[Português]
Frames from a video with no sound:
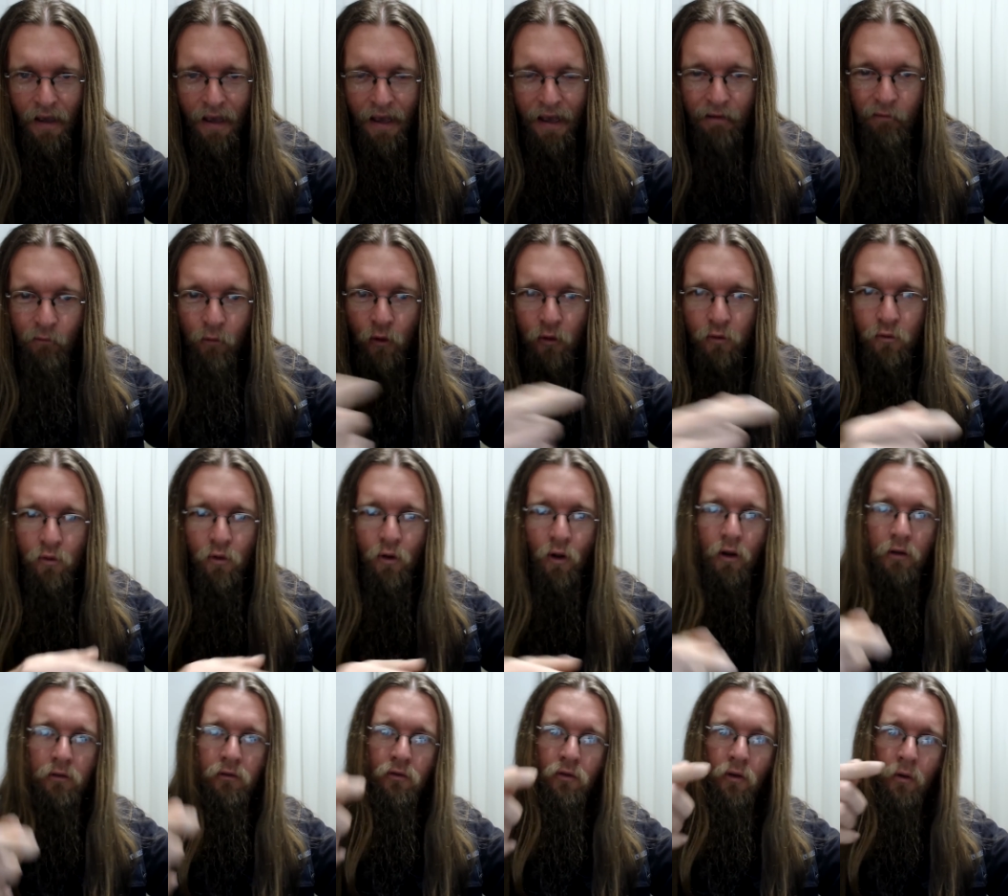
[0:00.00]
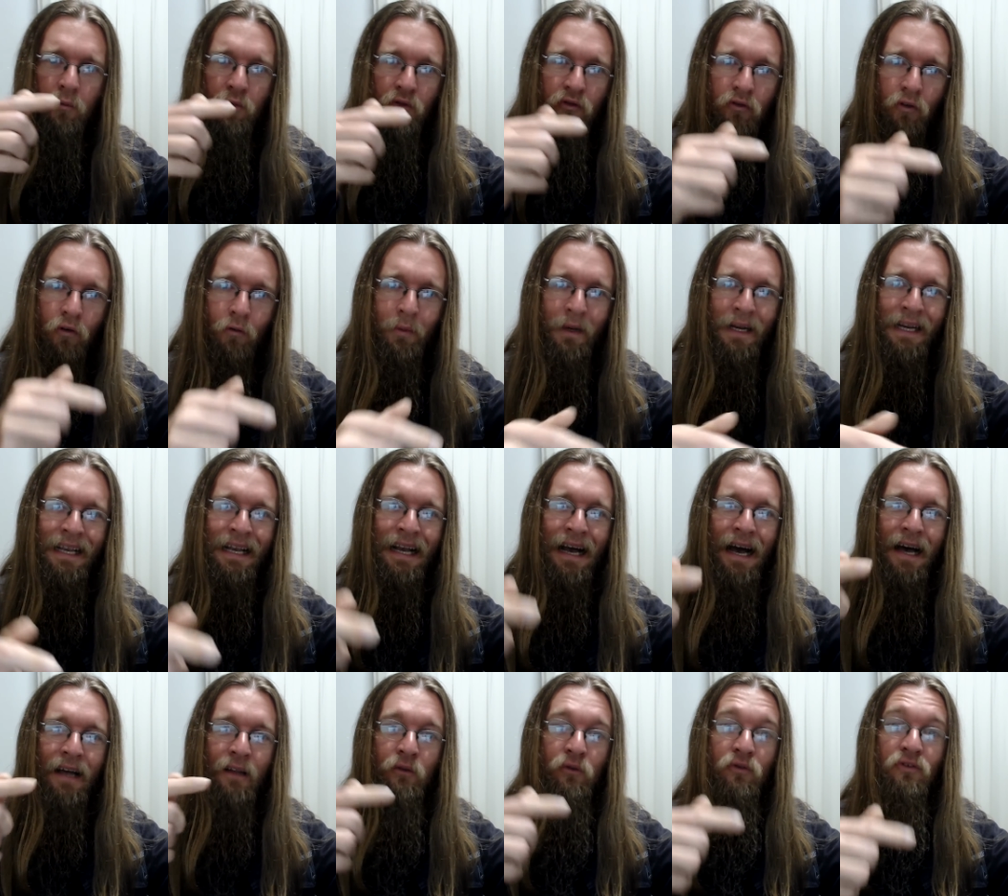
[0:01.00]
é quando nós somos
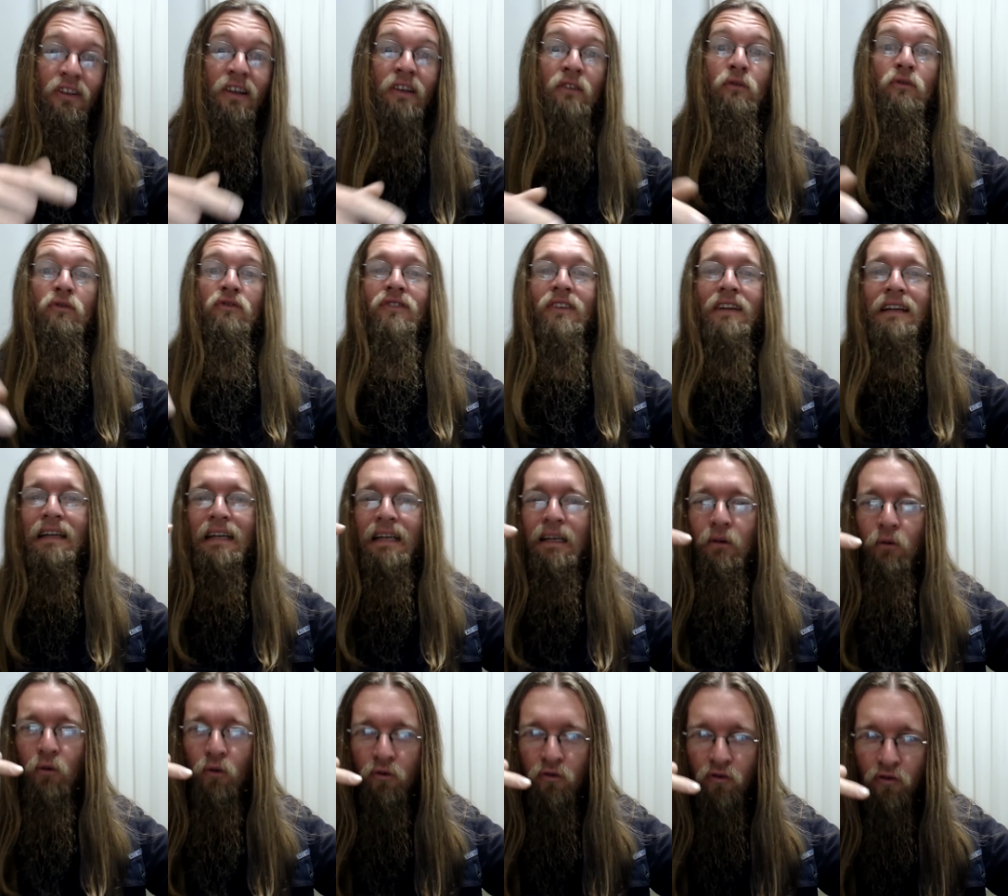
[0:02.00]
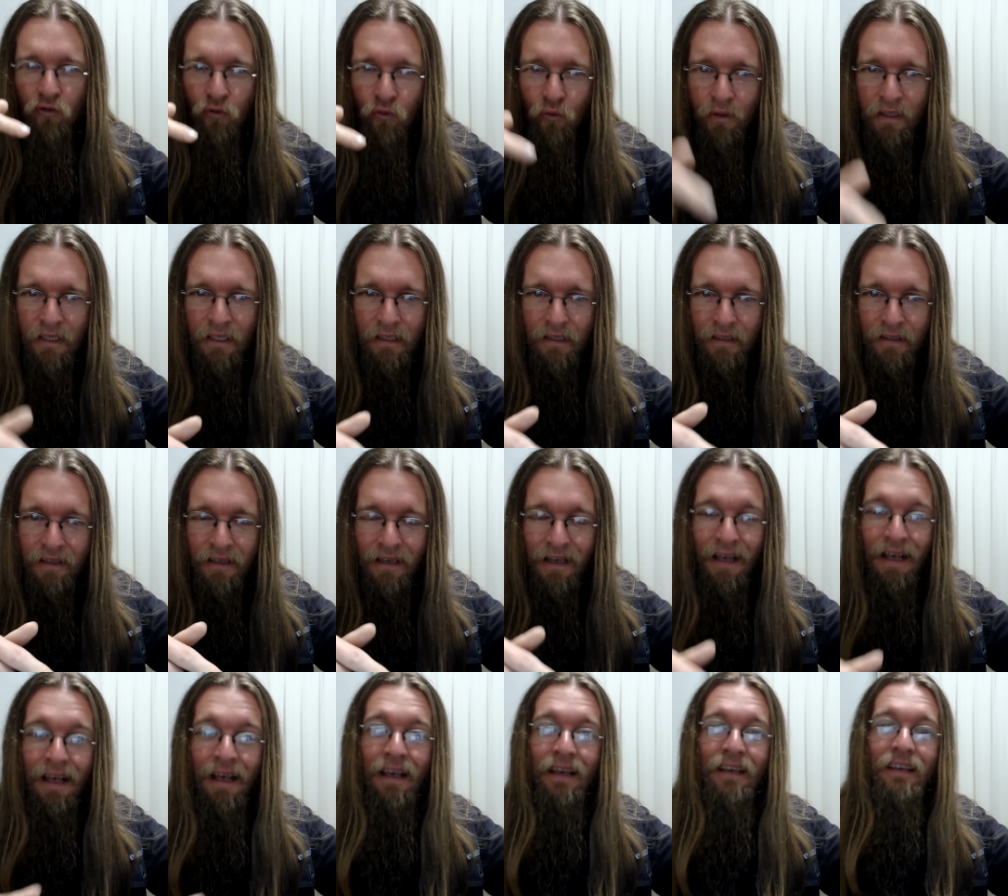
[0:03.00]
obrigados a nos reconstruir
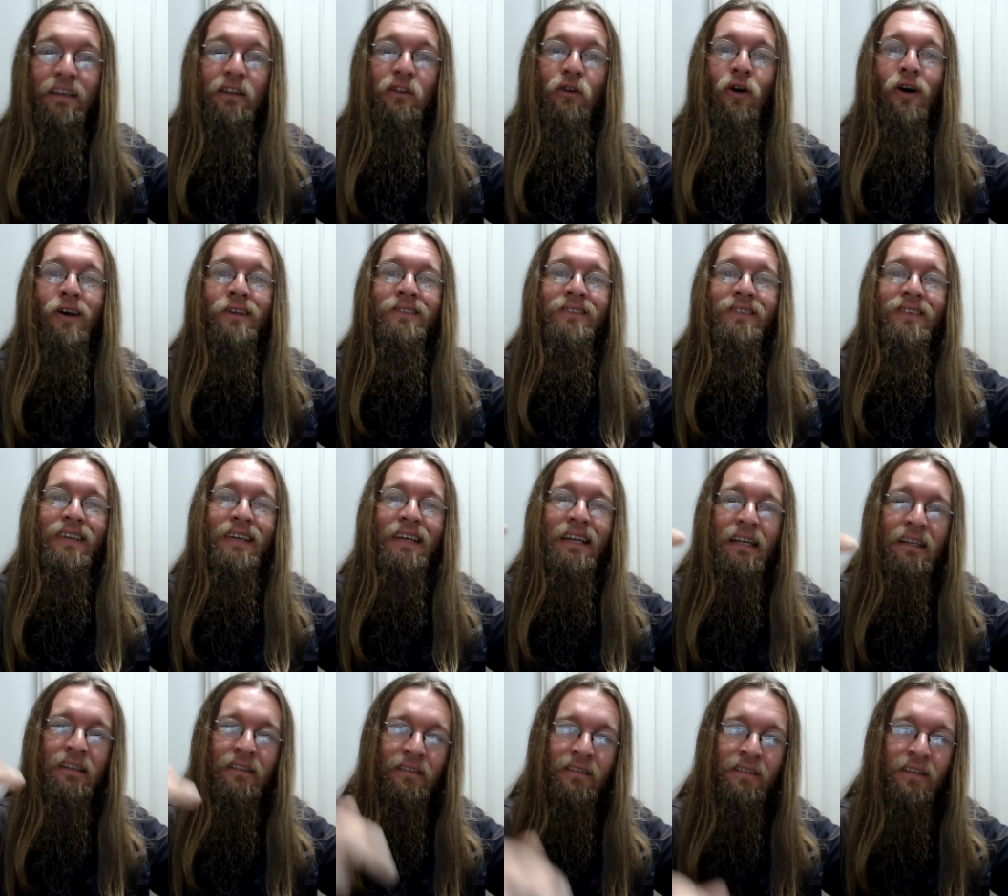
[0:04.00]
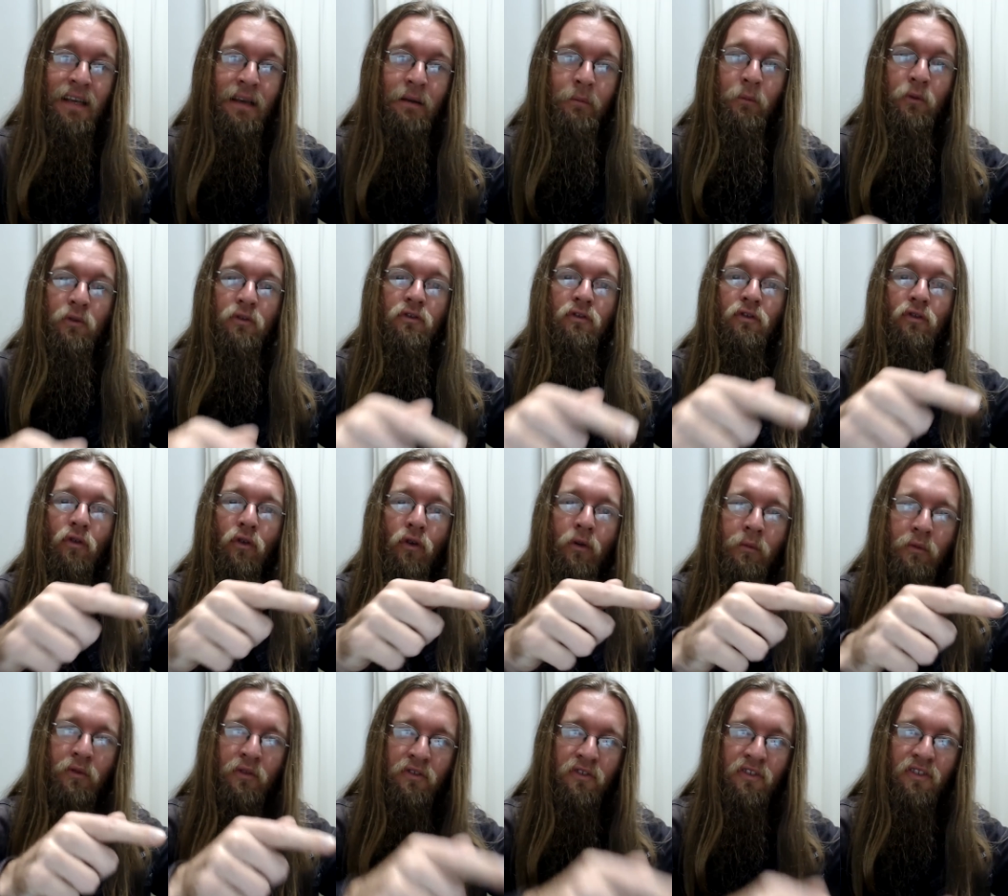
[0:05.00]
que nós crescemos
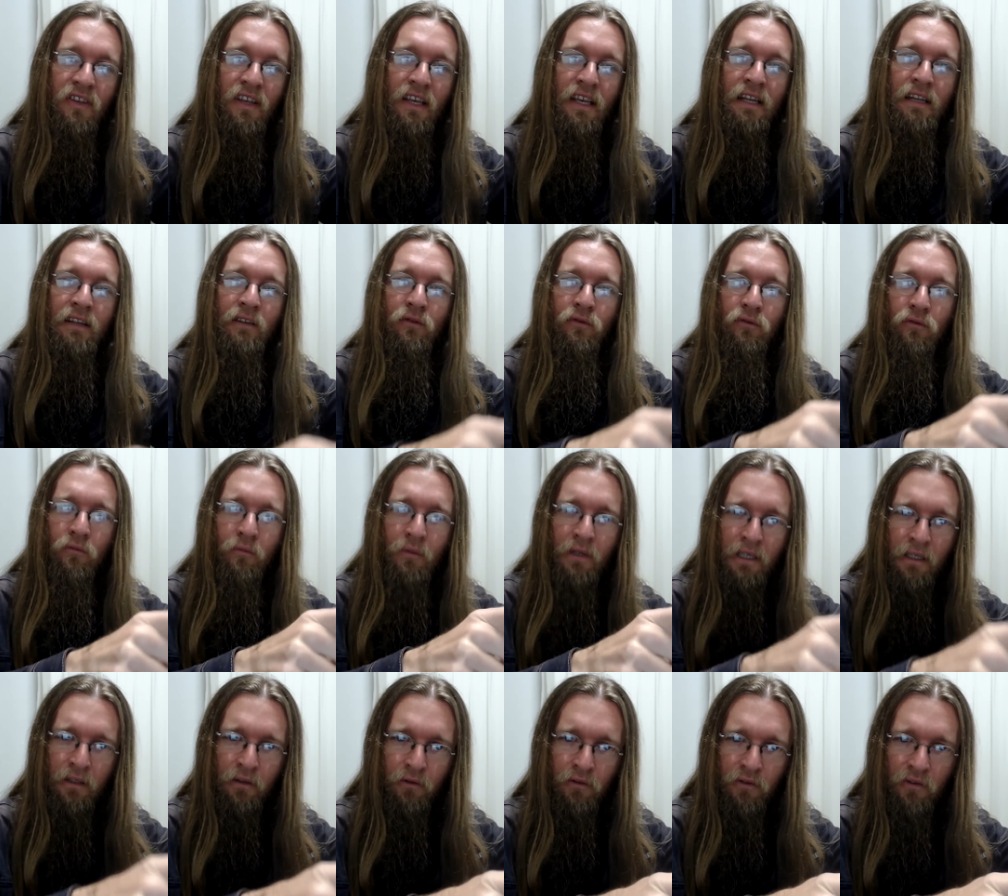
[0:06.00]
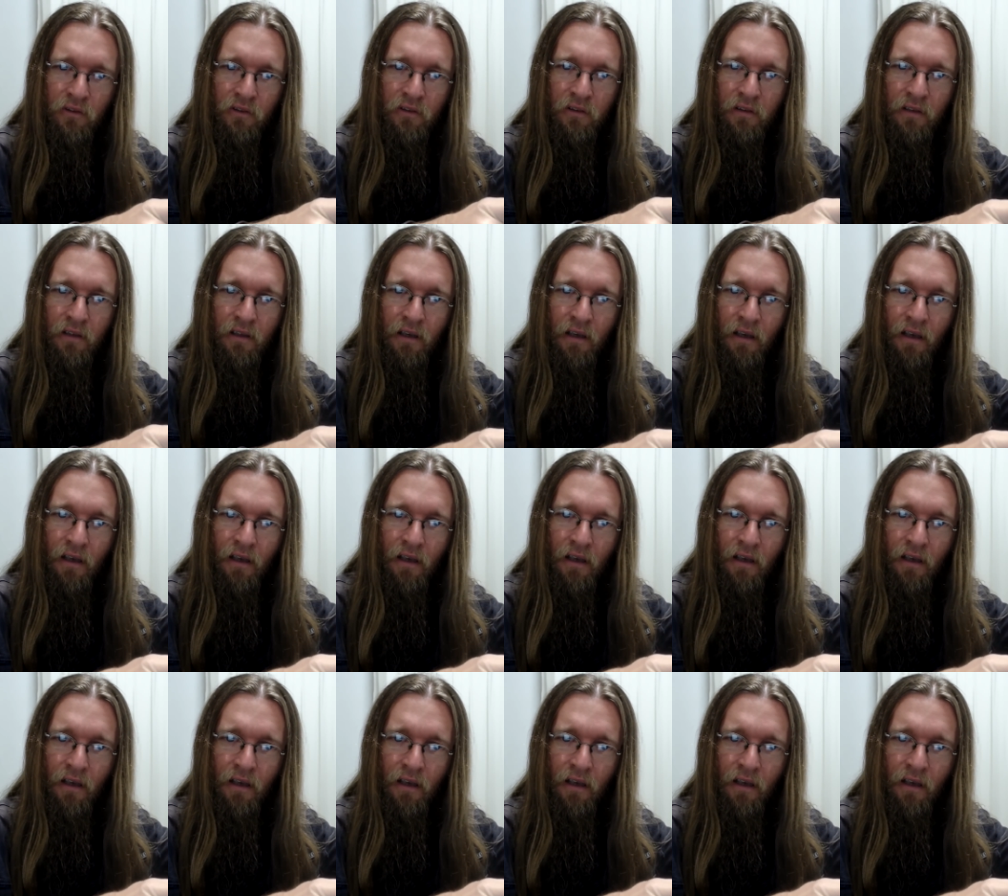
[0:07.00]
como seres humanos.